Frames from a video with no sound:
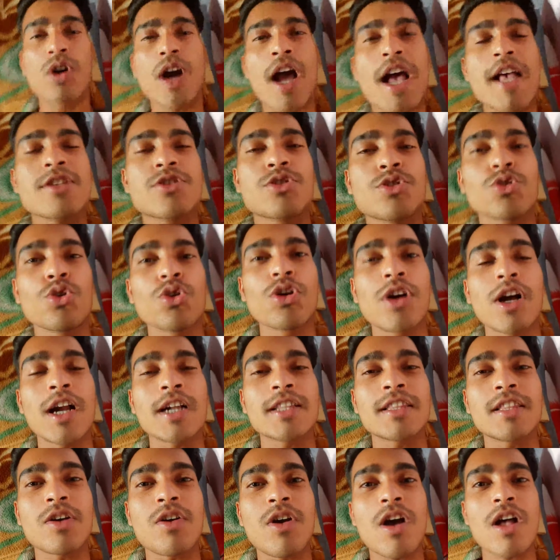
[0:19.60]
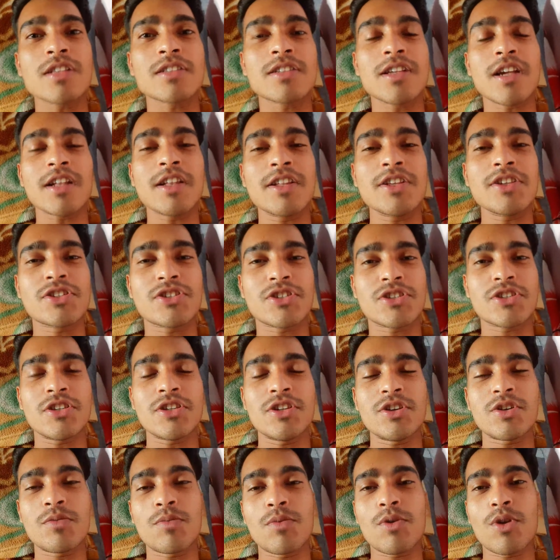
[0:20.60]
तो आज शुरू करता हूँ आज का इस
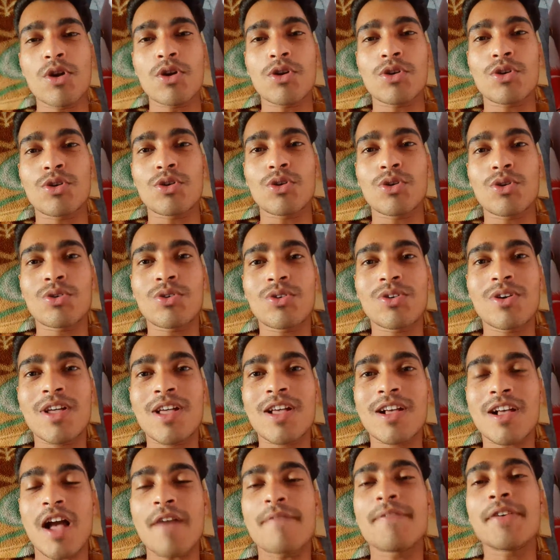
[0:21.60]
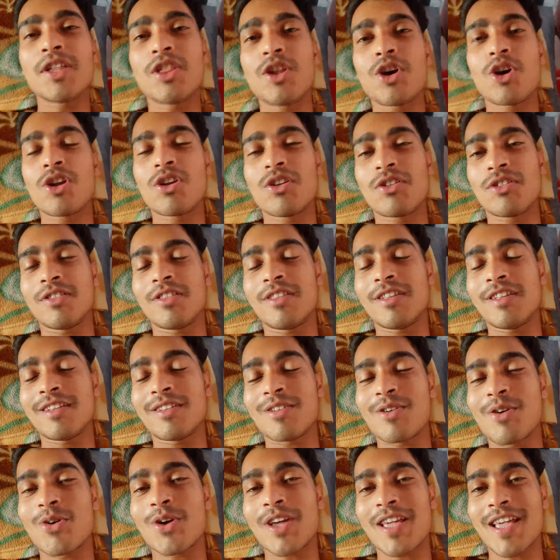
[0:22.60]
न्यू ब्लॉग को काफी दो
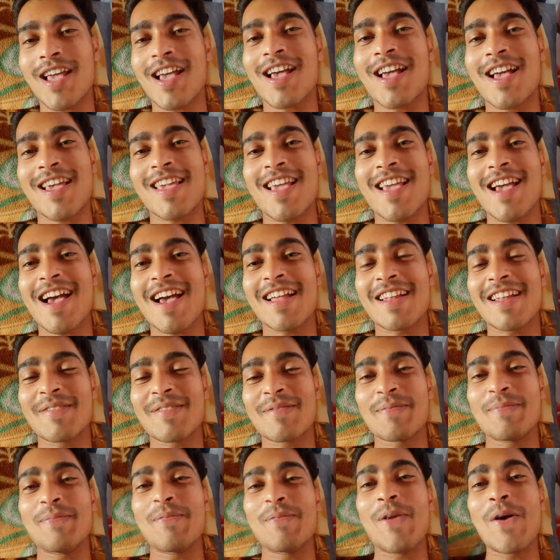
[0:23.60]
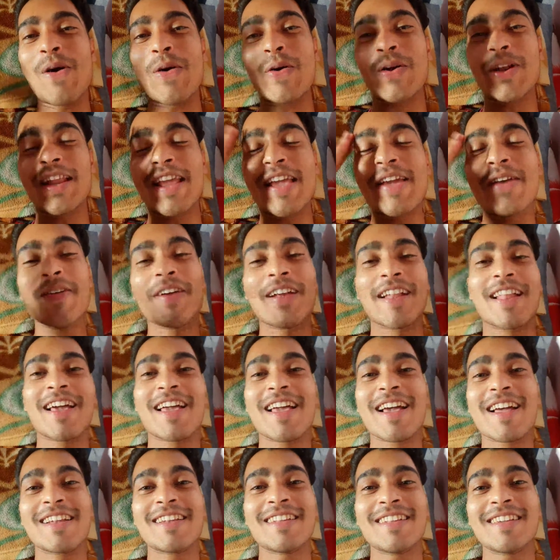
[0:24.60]
दिन हो गया यार ब्लॉग नहीं
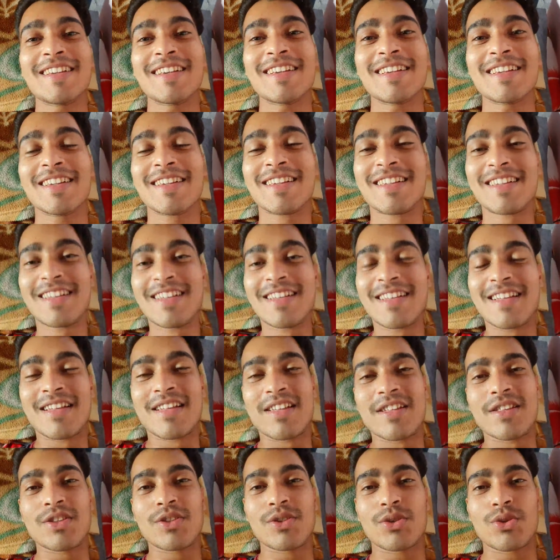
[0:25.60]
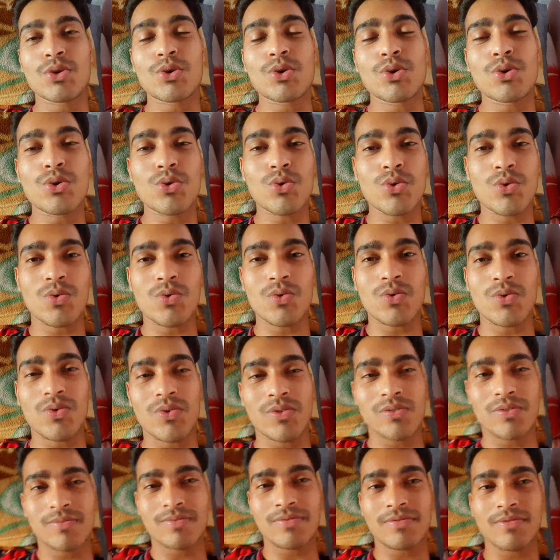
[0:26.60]
बनाया ठीक है तो
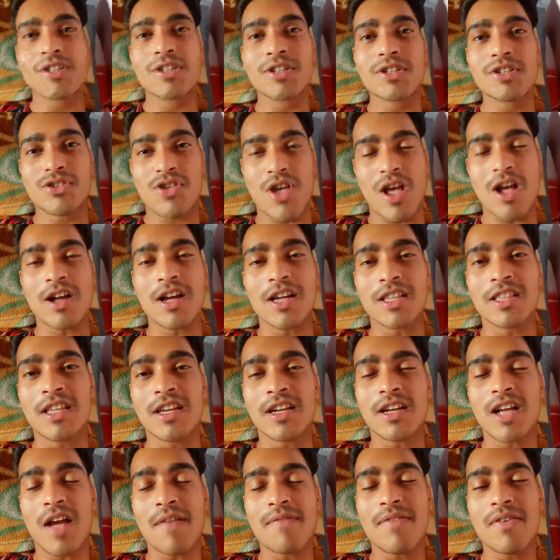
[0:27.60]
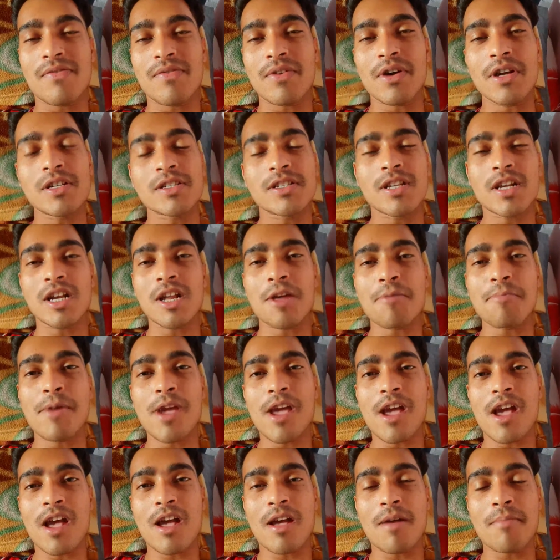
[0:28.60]
स्वागत है काफ़ी परेशान
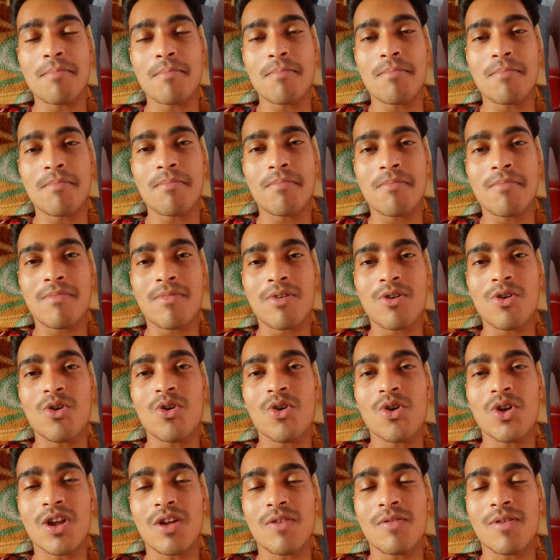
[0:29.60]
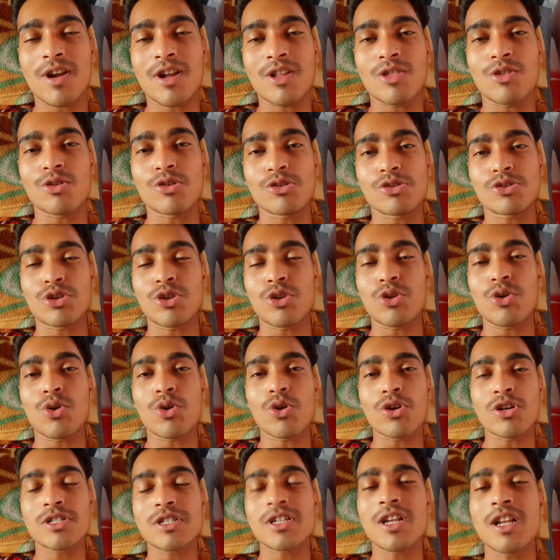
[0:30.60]
में हम और हमारे दोस्त
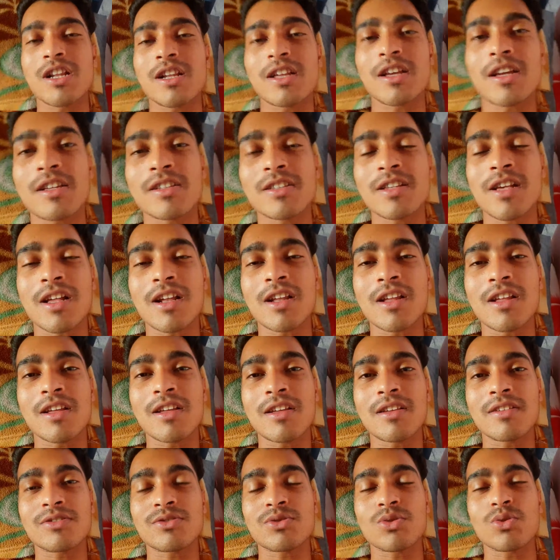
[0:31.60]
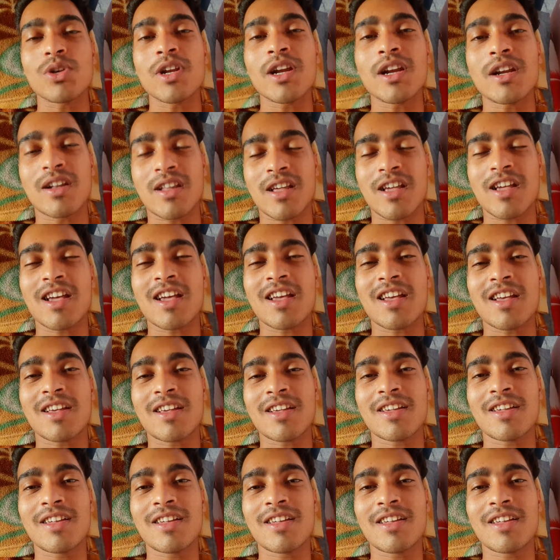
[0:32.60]
लोग हॉस्टल के सारे स्टूडेंट हैं